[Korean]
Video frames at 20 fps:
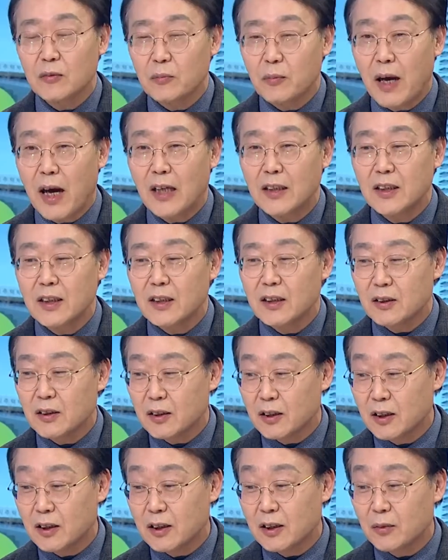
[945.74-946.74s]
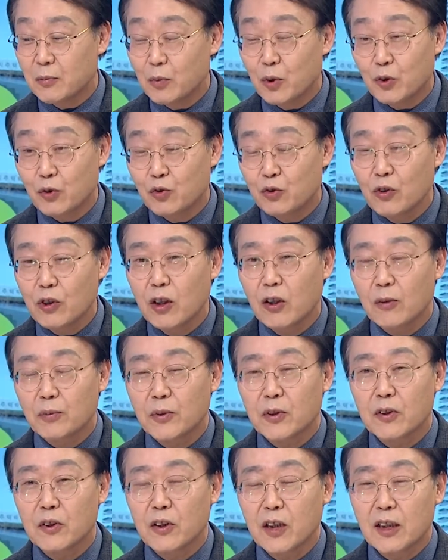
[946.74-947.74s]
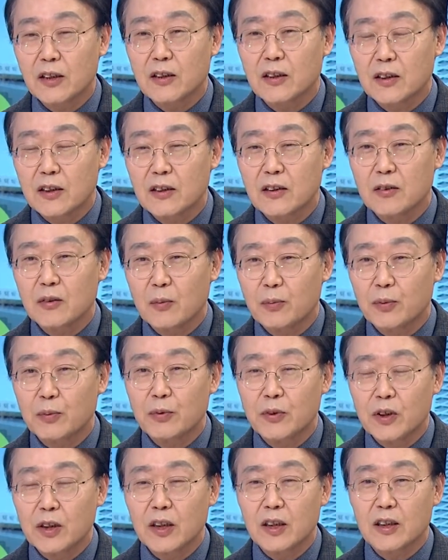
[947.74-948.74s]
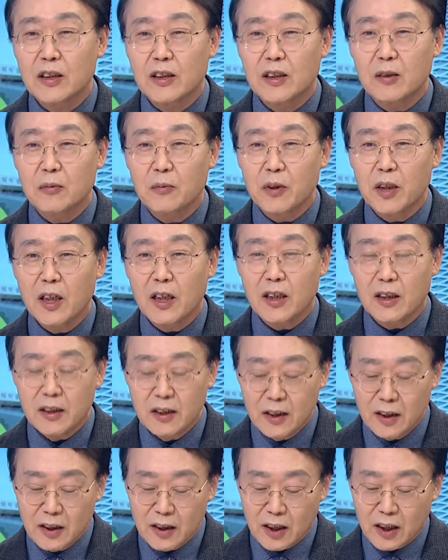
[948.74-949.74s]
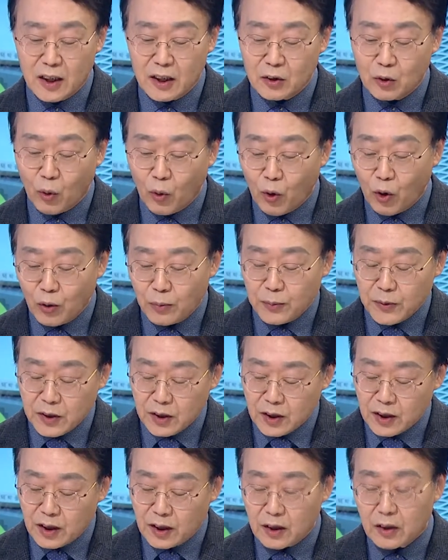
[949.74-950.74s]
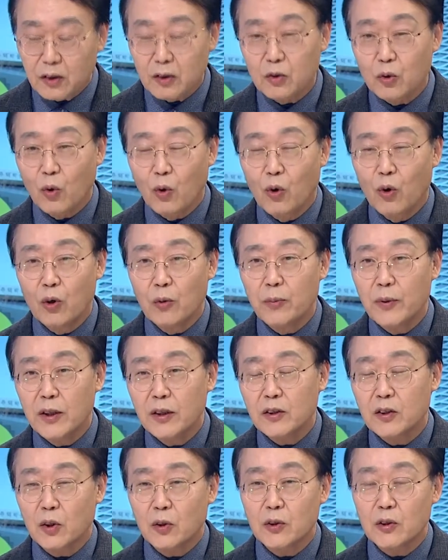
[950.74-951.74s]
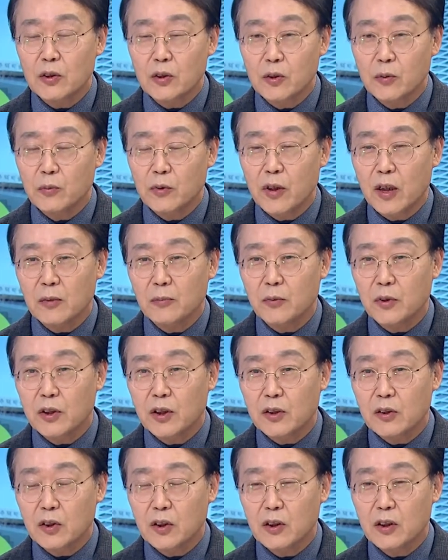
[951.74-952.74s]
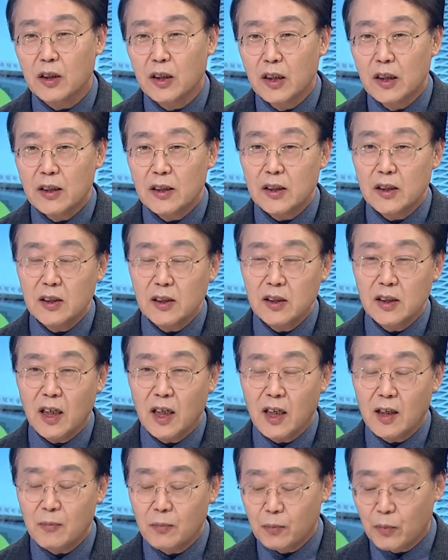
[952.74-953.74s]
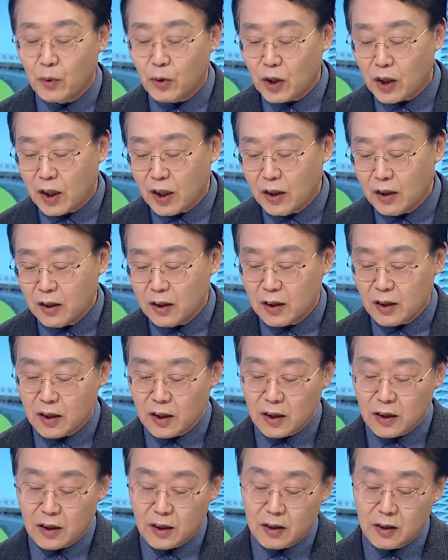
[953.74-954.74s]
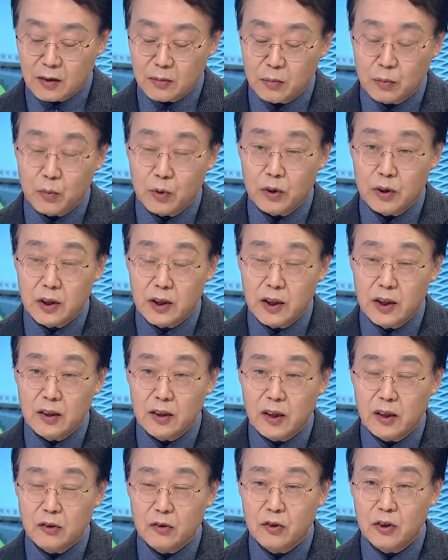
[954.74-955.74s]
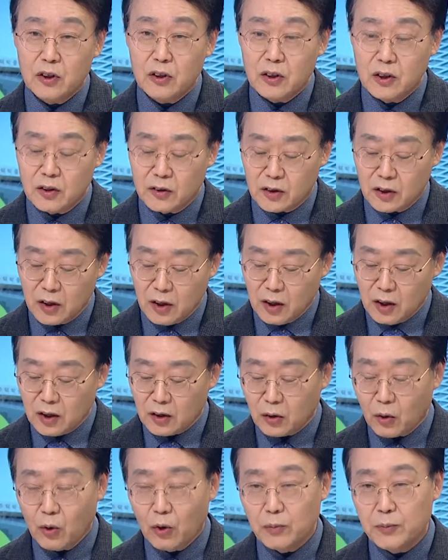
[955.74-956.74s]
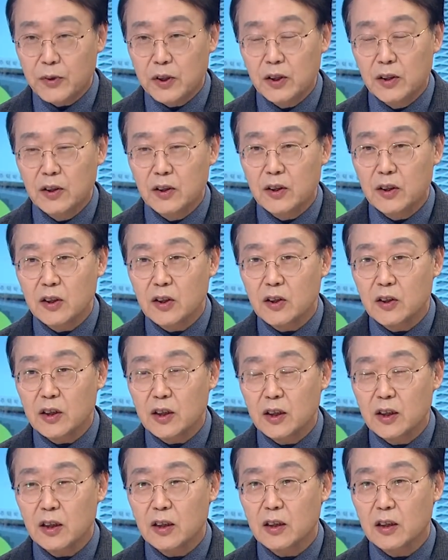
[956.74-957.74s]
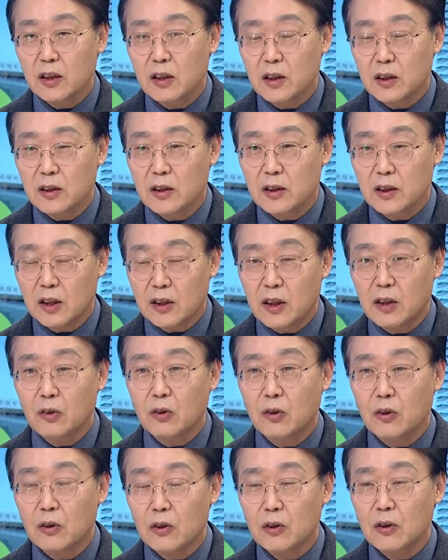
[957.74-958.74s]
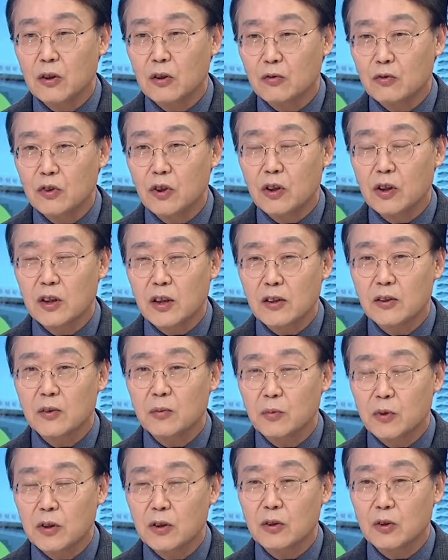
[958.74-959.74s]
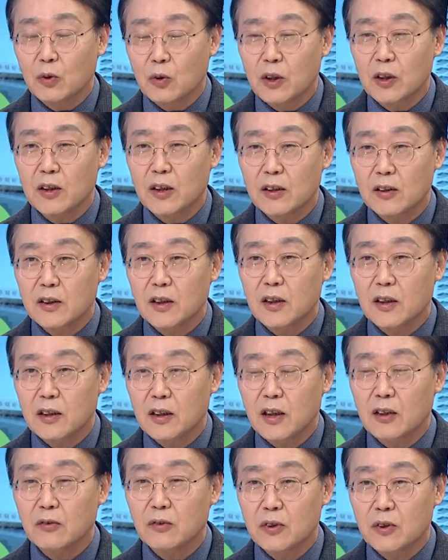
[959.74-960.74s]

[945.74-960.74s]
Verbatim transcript: 많이 에, 어, 뭐 수요가 없을 것 같은 부분들이 있기 때문에 에, 어, 농업인이 농업에 전념을 함으로 해서 식량 안보에 에, 뭐 이익을 할 수 있는 네. 농업진흥 지역이 어, 제대로 운영이 됐으면 좋겠다는 생각을 갖고